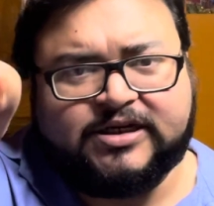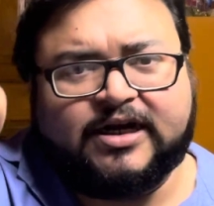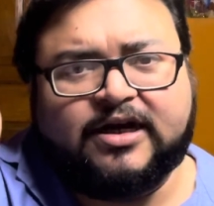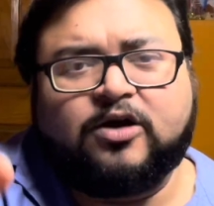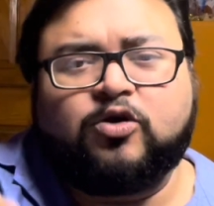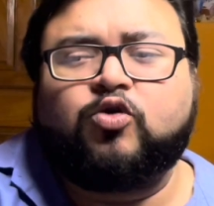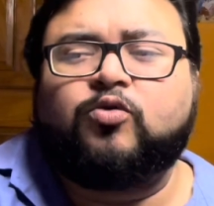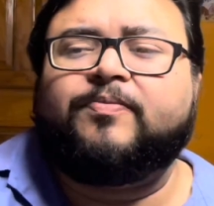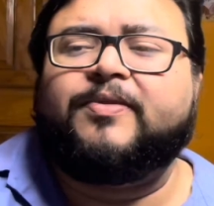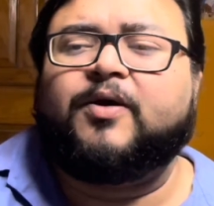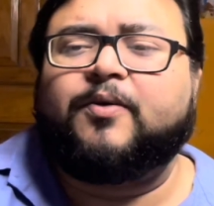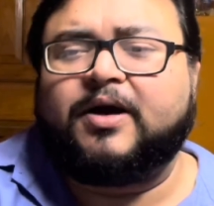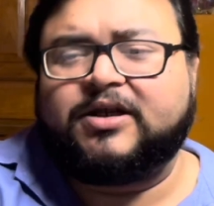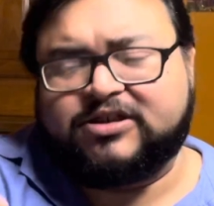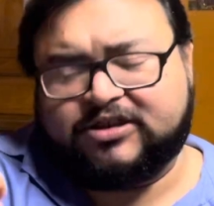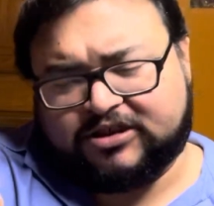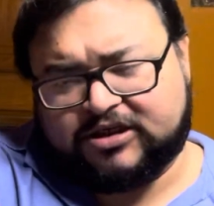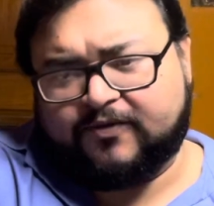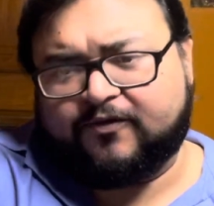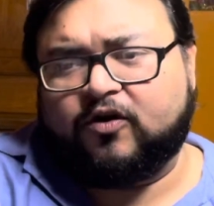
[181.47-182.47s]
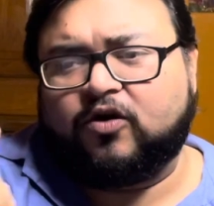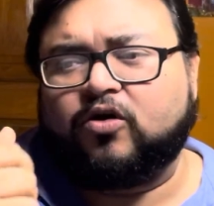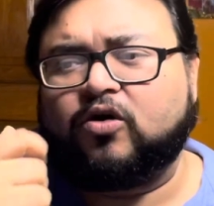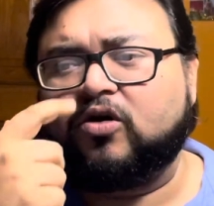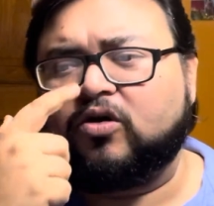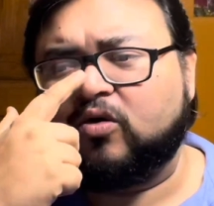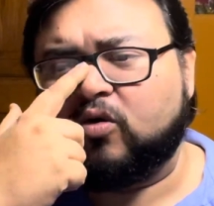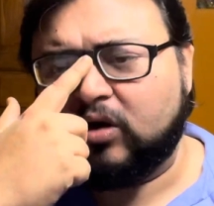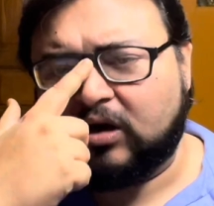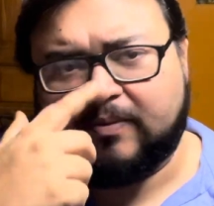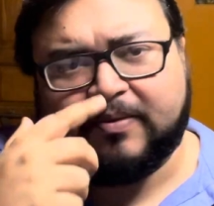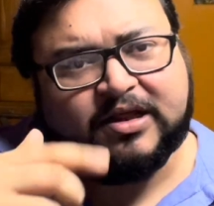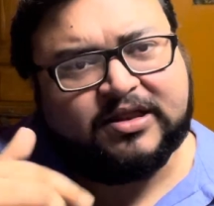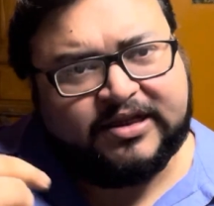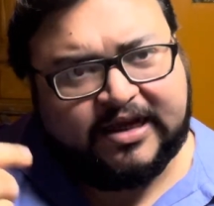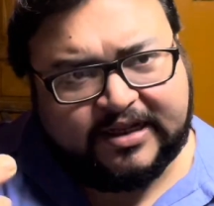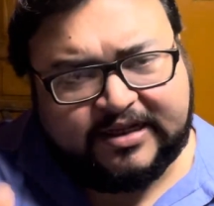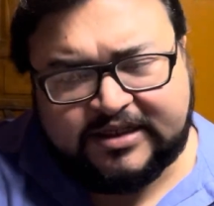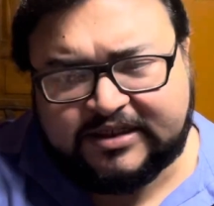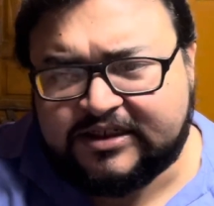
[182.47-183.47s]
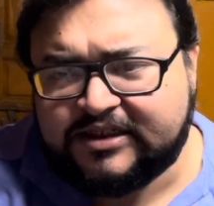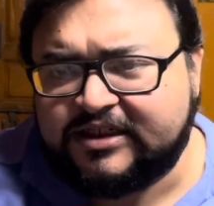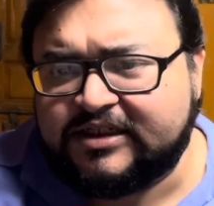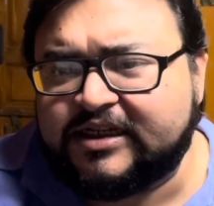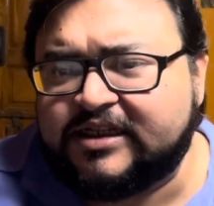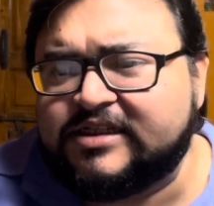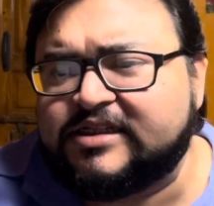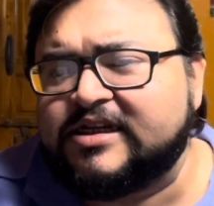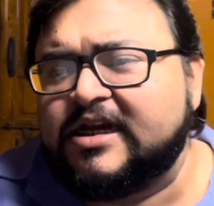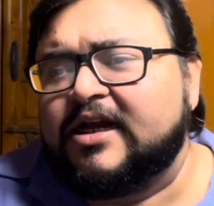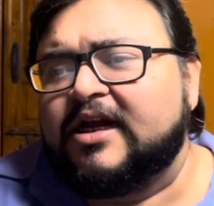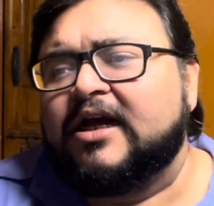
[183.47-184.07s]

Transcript: একটা গ্রুপ দেওয়া আছে সেটা ফলো করো ওখানে আমরা দিয়ে দিচ্ছি ডিটেলস